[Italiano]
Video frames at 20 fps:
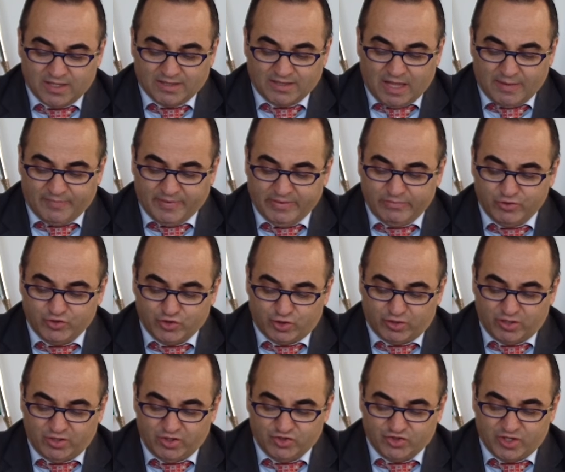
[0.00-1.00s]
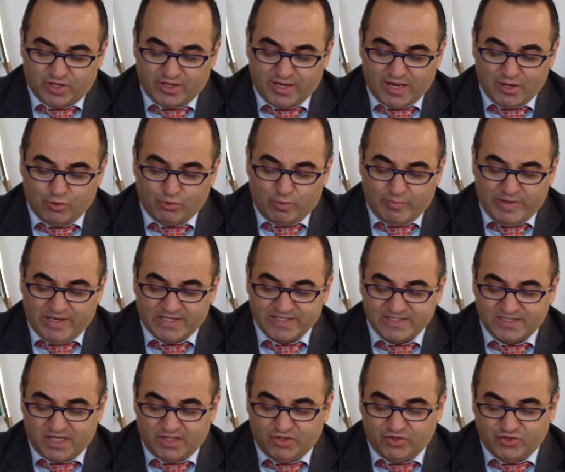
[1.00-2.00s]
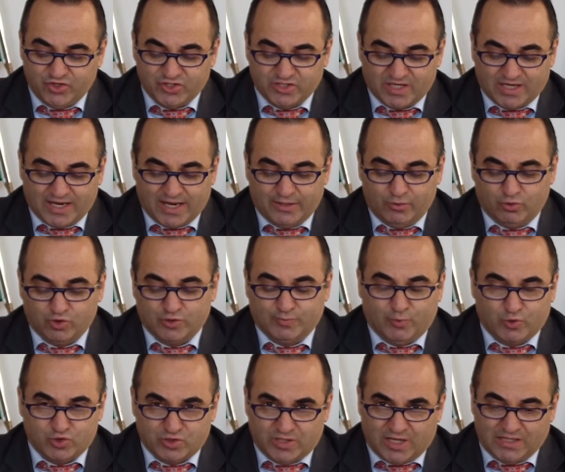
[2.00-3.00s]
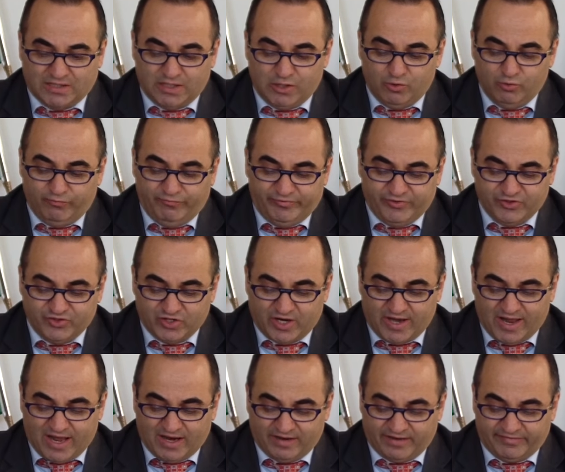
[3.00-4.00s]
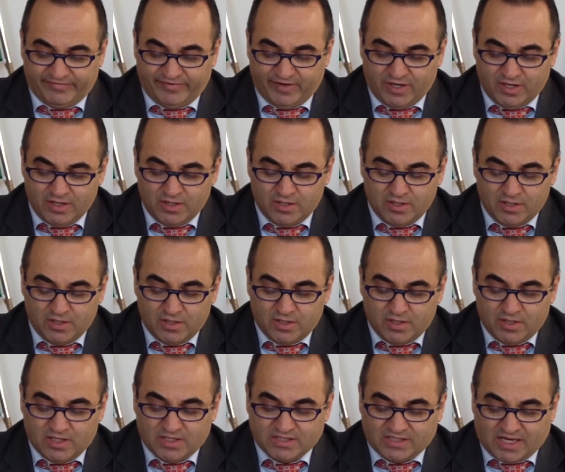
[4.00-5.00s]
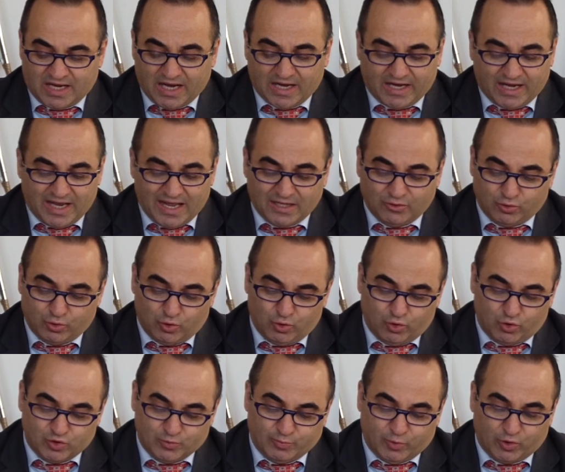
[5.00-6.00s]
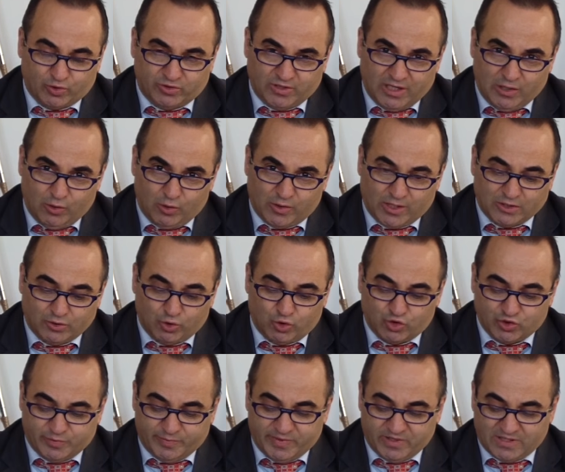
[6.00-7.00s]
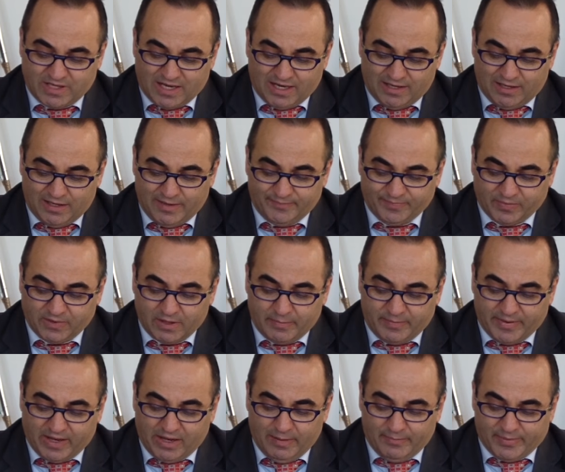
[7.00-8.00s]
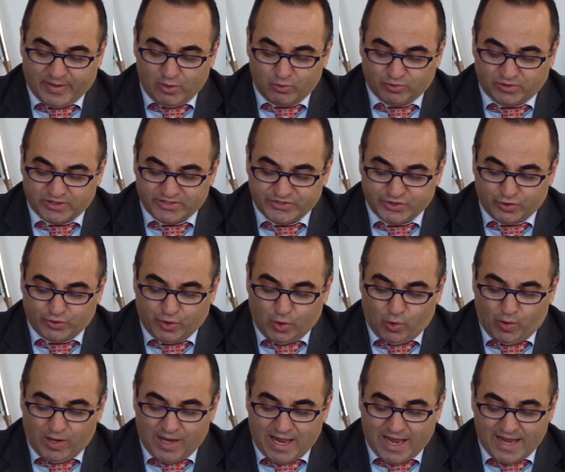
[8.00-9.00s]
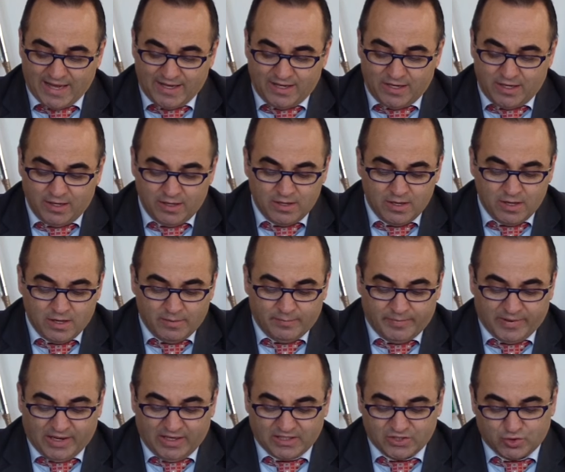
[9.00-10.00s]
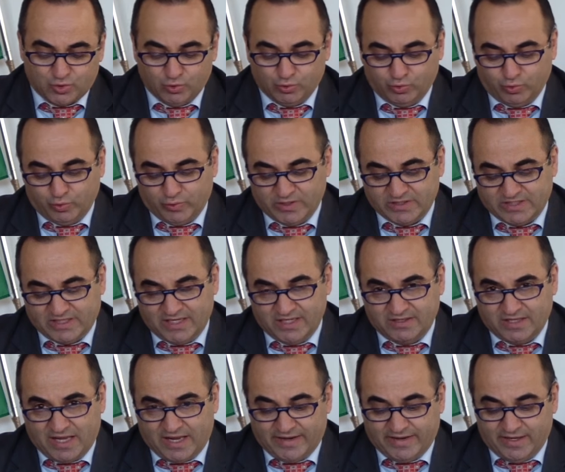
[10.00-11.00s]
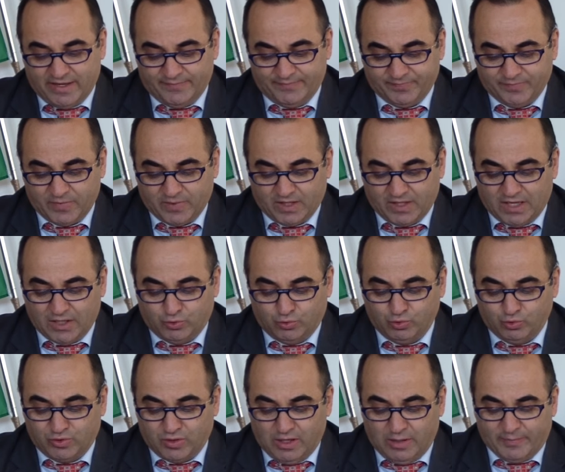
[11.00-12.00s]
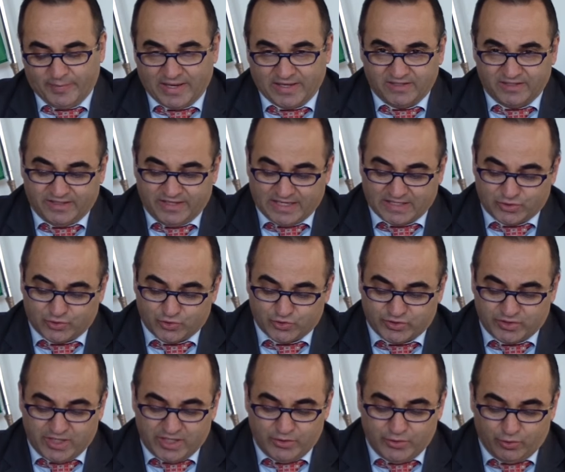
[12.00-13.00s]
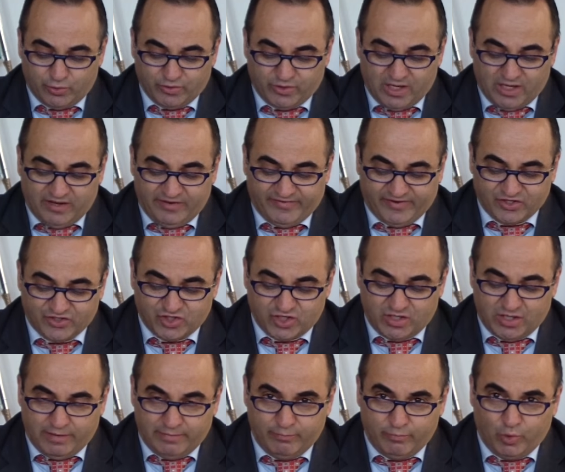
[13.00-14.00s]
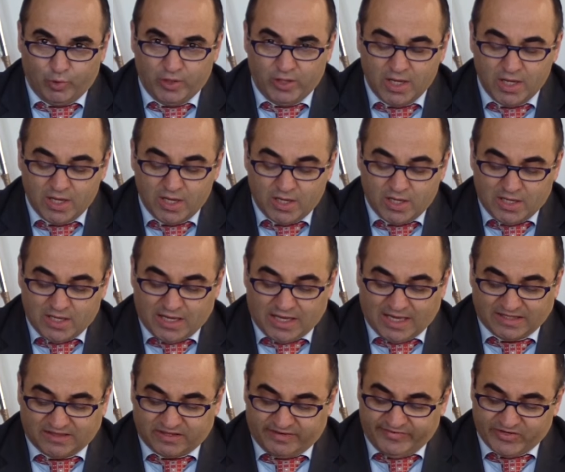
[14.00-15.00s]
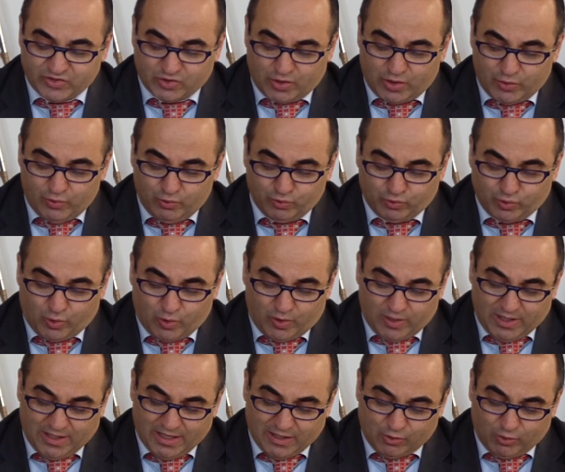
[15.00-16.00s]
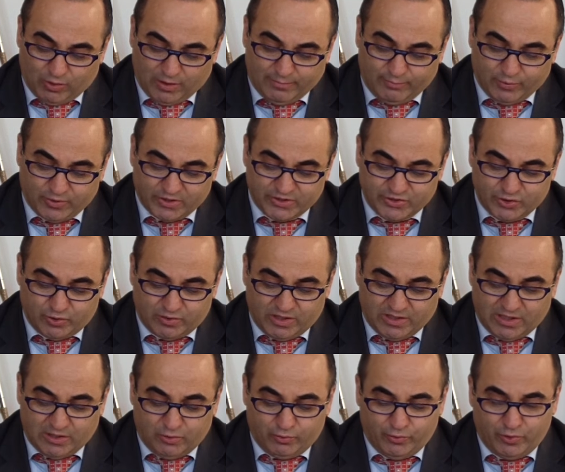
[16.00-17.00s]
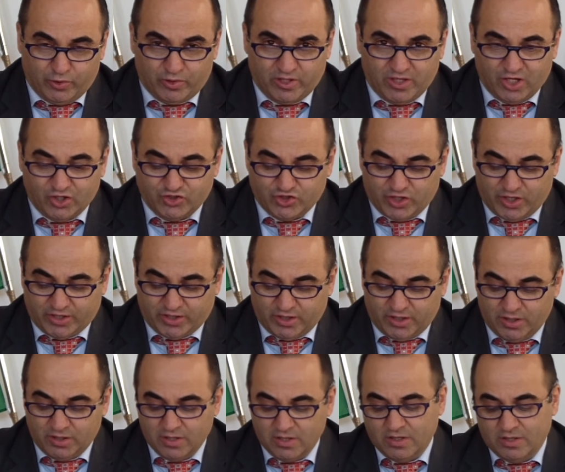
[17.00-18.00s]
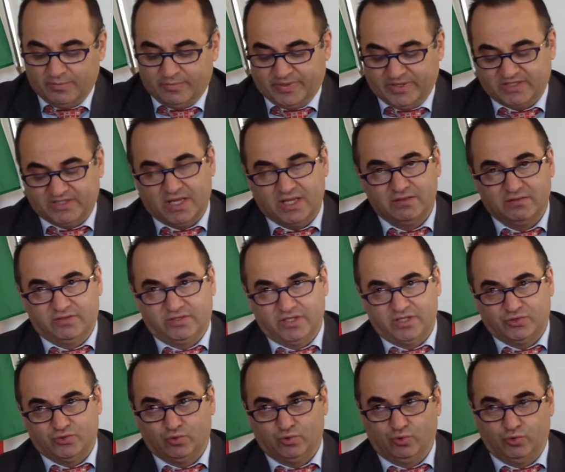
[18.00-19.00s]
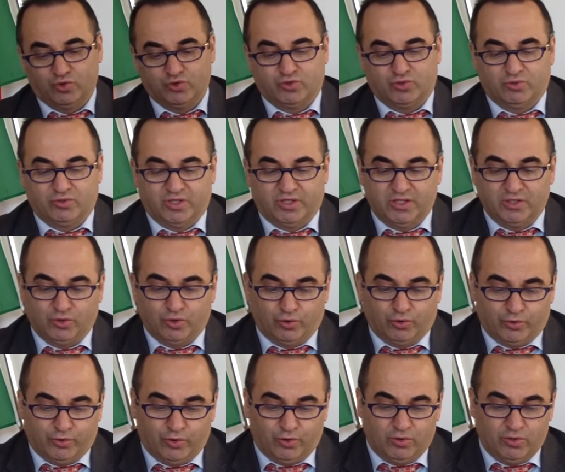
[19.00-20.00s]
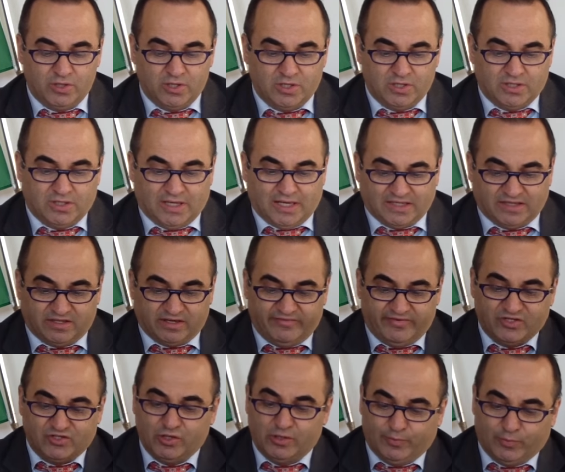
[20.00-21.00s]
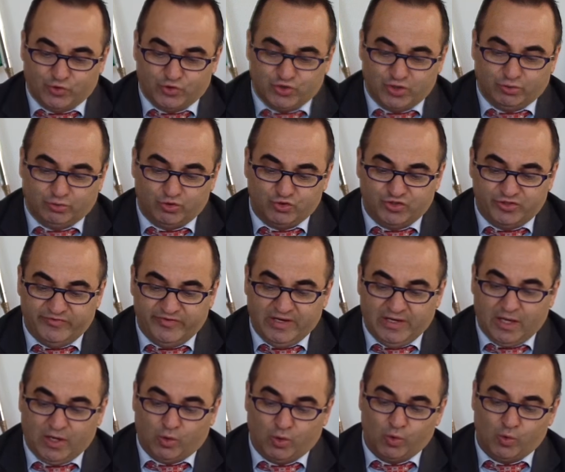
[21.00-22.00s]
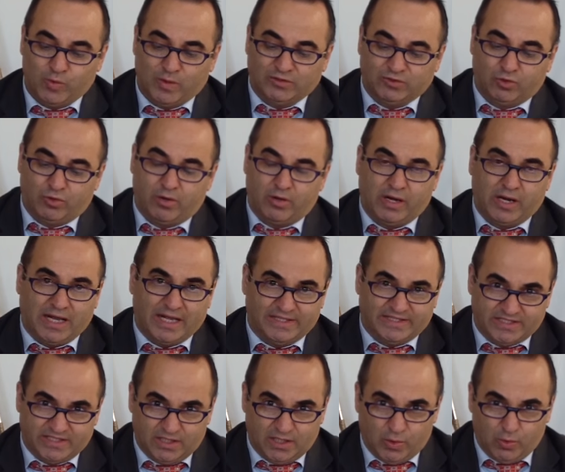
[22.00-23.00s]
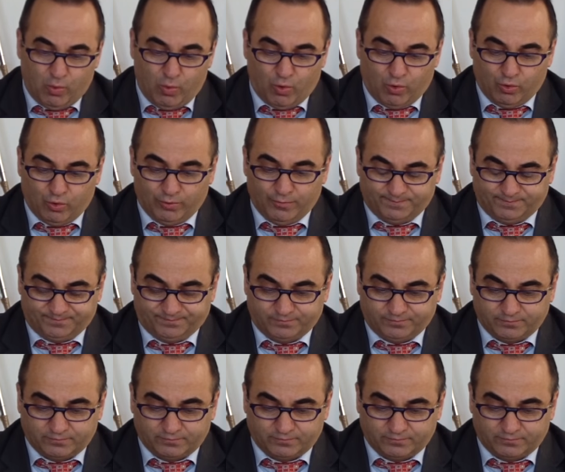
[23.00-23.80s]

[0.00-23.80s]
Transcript: dai primi giorni di gennaio 2016 saranno spostati gli uffici anagrafe. Sarà creato lo sportello Cat Hospital per le prenotazioni online per le strutture sanitarie e tutte le pratiche a sostegno delle fasce deboli attraverso l'aiuto e la collaborazione dell'Unione dei Ciechi, presenti sul nostro territorio attraverso il progetto civile con quattro ragazze del luogo.